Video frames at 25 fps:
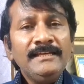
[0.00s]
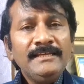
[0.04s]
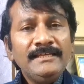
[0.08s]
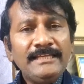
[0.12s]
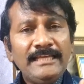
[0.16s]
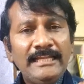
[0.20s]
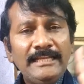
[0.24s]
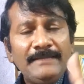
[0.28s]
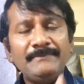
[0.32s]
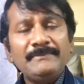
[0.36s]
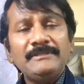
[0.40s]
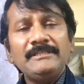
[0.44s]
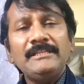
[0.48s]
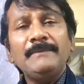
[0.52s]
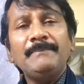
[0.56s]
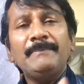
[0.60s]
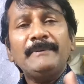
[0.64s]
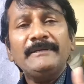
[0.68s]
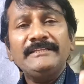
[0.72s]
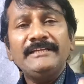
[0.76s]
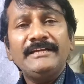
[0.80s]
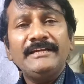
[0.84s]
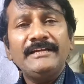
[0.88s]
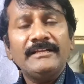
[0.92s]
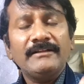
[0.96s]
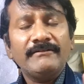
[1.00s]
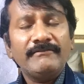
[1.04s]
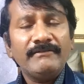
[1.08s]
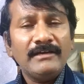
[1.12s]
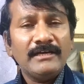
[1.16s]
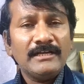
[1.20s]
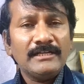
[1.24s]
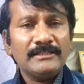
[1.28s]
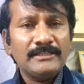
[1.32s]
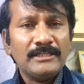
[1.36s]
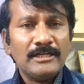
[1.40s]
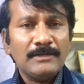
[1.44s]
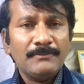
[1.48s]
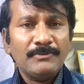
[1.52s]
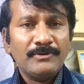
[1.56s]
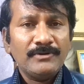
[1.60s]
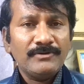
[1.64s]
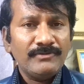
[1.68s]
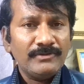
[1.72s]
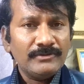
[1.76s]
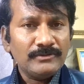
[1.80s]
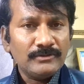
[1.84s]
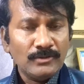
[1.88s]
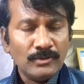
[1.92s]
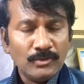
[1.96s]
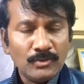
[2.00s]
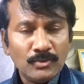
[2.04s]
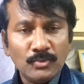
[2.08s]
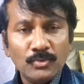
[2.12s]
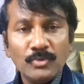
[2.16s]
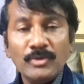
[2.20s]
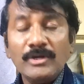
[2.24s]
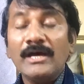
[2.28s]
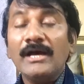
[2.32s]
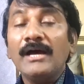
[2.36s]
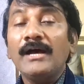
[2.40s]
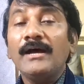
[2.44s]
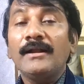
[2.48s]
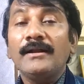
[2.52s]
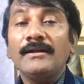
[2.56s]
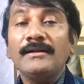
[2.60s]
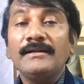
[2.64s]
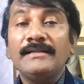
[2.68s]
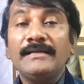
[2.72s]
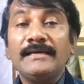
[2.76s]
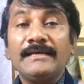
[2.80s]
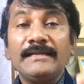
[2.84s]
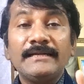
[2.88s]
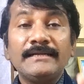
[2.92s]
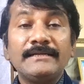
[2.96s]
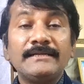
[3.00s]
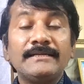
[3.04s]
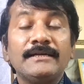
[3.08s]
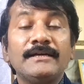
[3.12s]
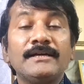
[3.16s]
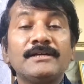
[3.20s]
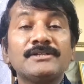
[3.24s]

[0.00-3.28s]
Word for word: ఎనిమిది పదిహేడు ఇరవై ఆరు తరగతి వ్యక్తులు కూడా డైరెక్ట్గా